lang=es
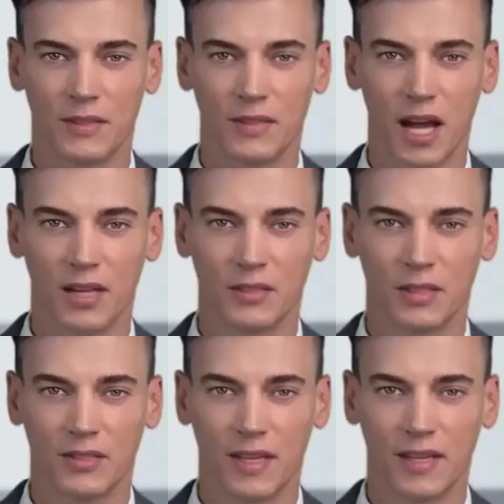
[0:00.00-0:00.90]
La
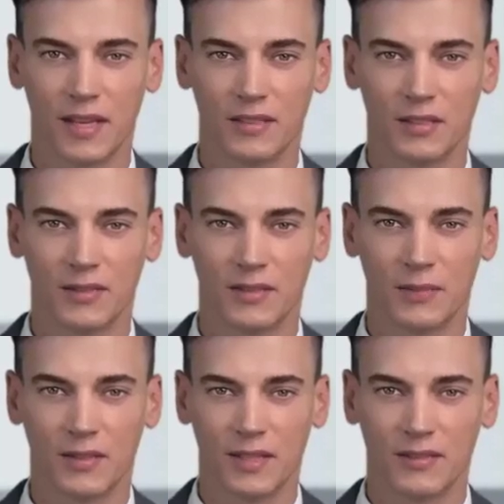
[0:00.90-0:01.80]
alulosa es un
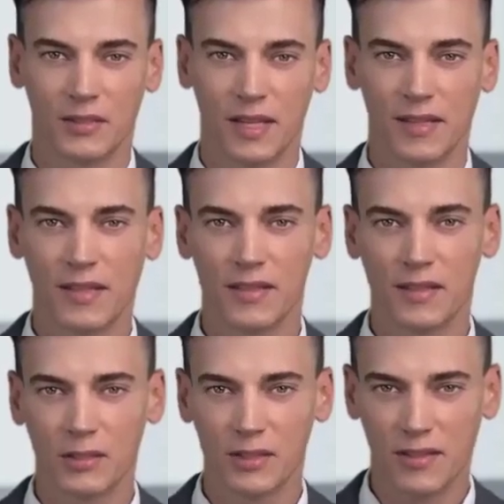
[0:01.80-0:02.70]
tipo de azúcar que se
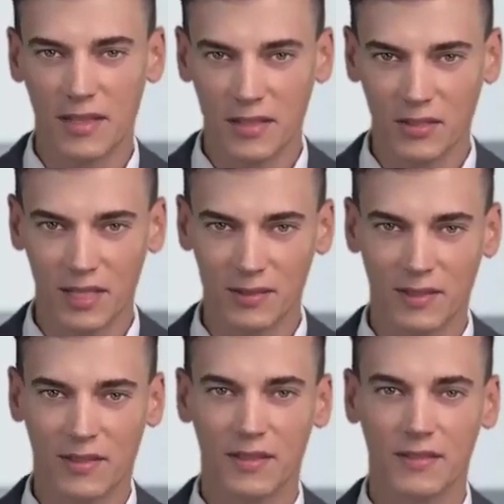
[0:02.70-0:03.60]
encuentra
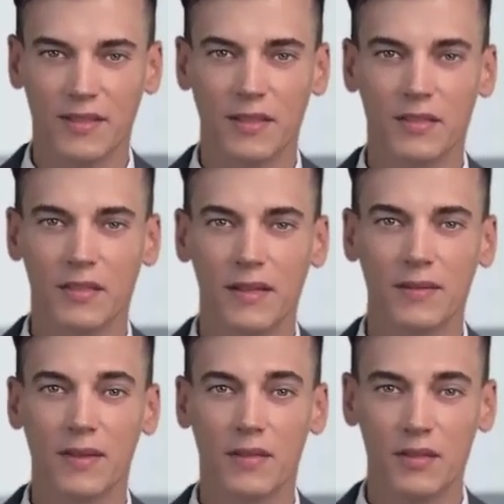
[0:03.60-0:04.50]
naturalmente en ciertos
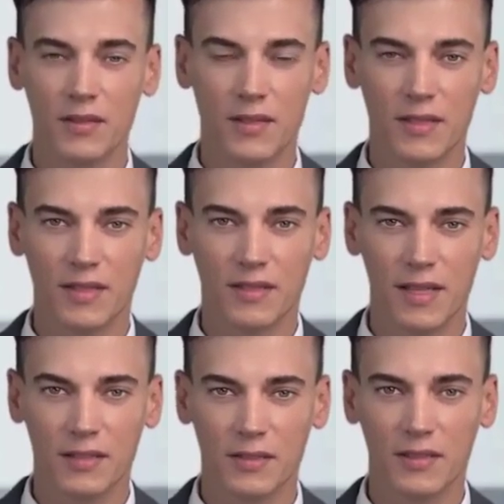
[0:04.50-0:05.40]
alimentos y
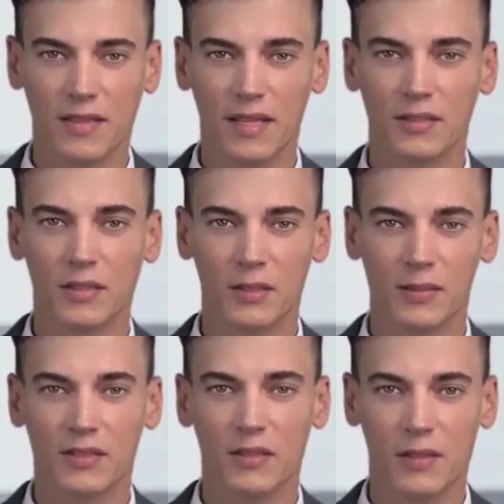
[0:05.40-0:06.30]
se ha utilizado
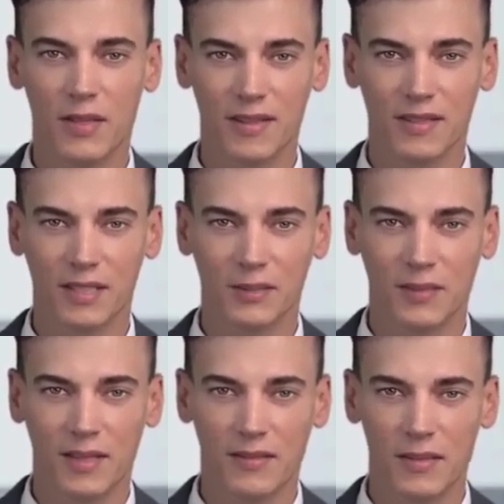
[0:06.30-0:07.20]
como edulcorante
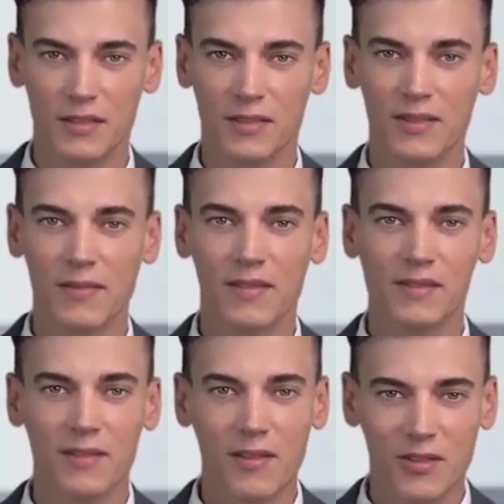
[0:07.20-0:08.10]
con beneficios
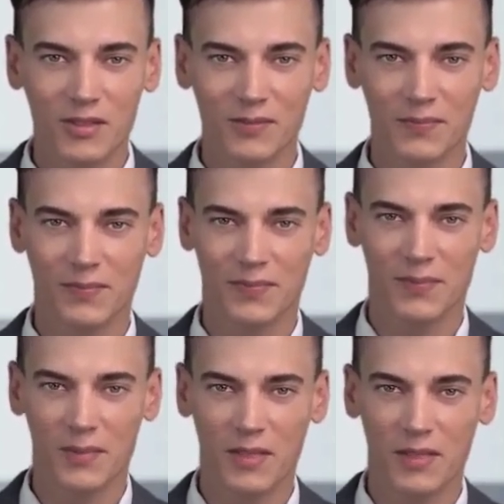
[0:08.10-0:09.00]
específicos.
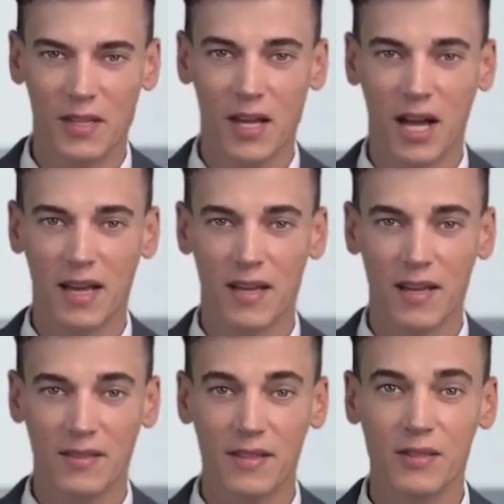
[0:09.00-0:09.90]
Aquí
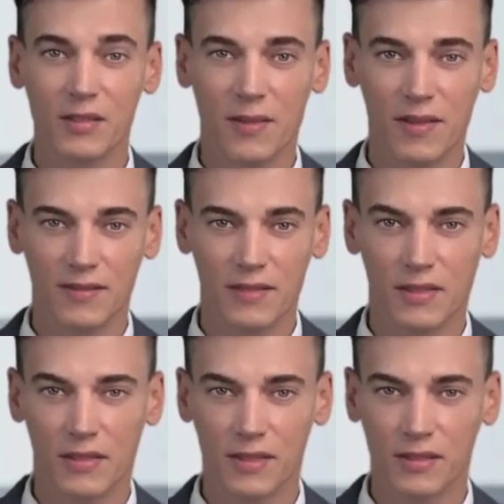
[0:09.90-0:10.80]
hay cinco
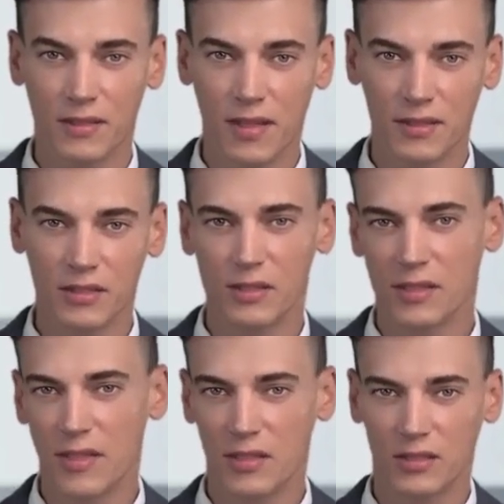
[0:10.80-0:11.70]
beneficios asociados
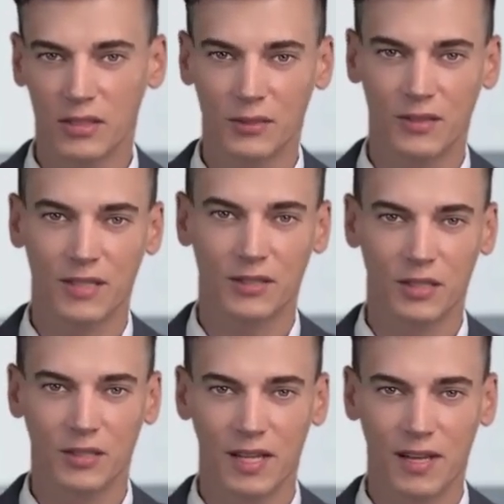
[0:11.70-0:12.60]
con el consumo de
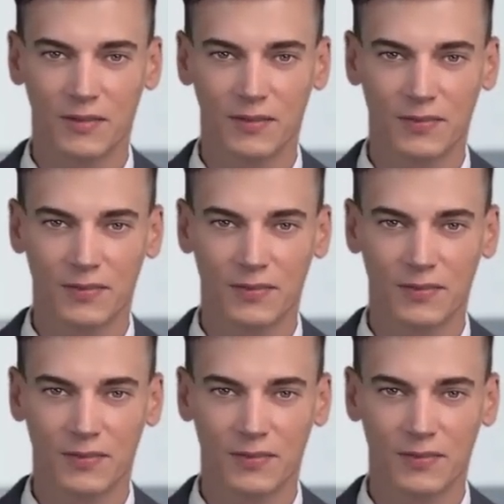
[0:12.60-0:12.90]
alulosa.